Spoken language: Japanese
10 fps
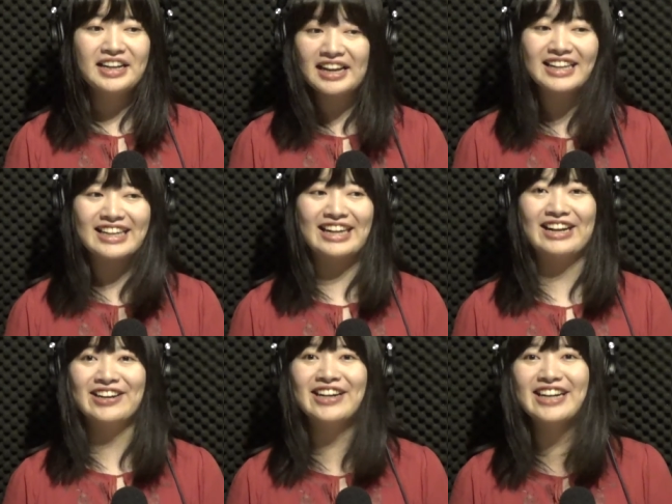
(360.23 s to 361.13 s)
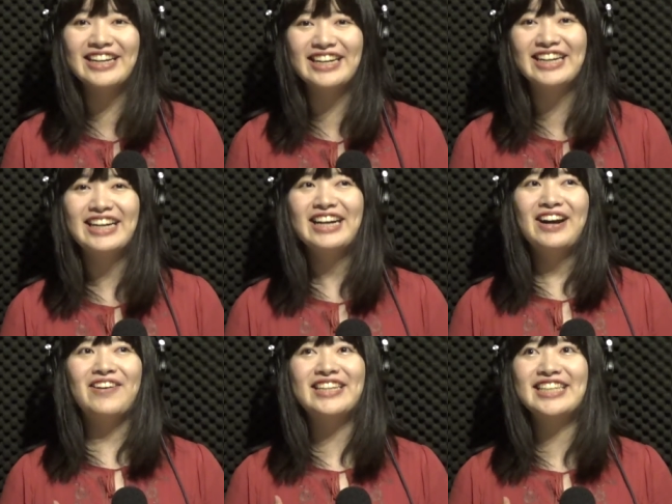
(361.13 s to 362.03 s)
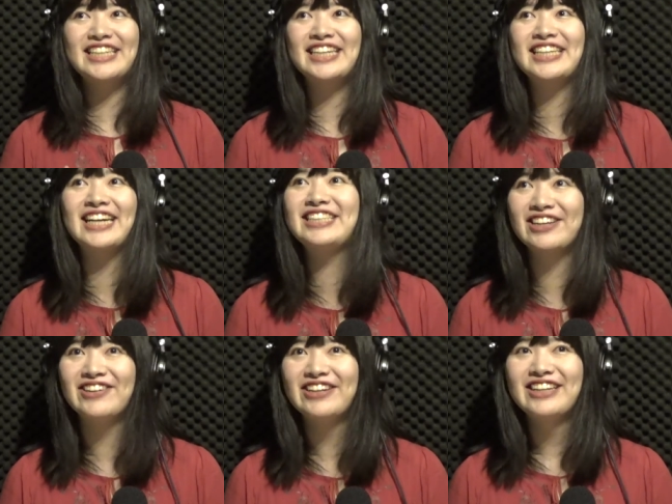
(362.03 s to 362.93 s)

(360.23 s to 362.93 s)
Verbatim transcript: えっていう私が最初っ